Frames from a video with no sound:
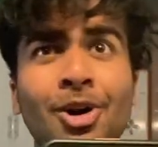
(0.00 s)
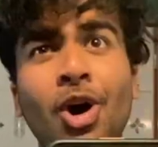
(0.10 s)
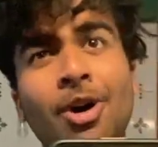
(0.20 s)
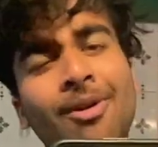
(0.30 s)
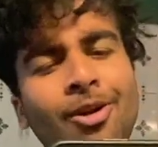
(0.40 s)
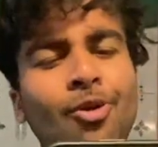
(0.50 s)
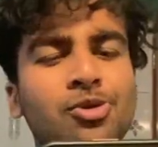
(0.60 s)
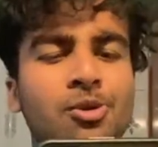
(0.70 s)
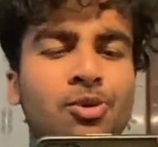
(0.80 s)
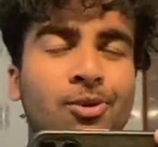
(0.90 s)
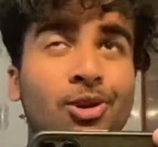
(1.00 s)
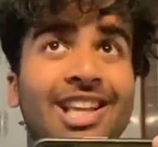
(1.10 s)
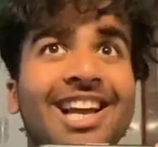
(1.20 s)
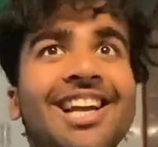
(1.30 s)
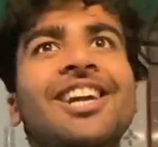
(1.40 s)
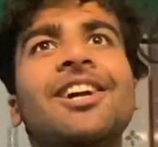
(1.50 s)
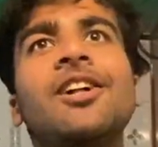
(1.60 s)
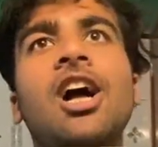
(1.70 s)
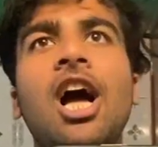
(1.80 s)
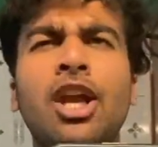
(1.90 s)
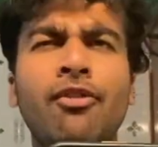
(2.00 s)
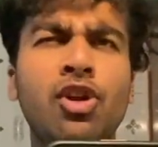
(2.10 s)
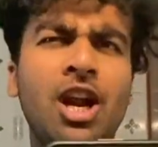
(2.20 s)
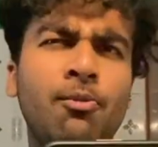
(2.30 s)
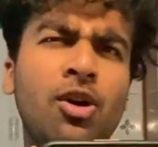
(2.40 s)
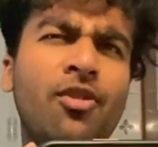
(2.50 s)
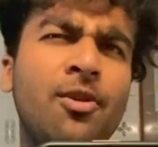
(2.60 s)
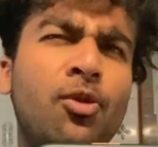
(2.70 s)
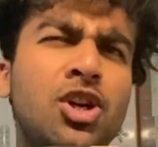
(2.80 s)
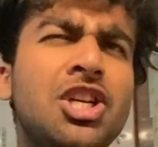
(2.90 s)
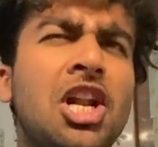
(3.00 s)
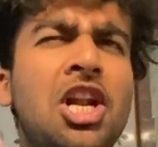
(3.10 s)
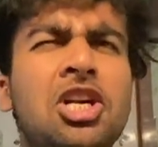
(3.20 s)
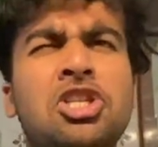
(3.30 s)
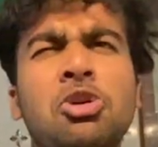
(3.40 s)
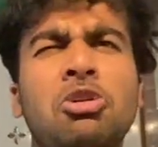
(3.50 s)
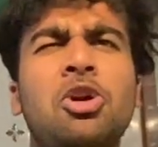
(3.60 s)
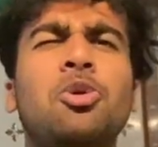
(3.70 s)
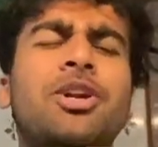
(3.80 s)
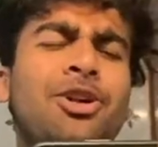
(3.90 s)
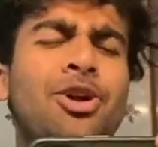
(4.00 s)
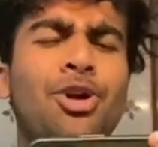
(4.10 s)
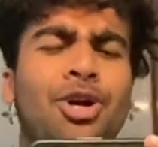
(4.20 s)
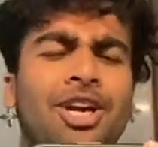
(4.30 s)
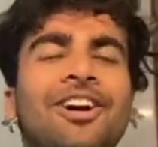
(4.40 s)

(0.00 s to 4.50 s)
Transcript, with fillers: और हमारा कोच भी मुझे बोलता है कि आई गिव यू नाइन पॉइंट फाइव कोच लेट्स यू कैन डू टेन और नॉट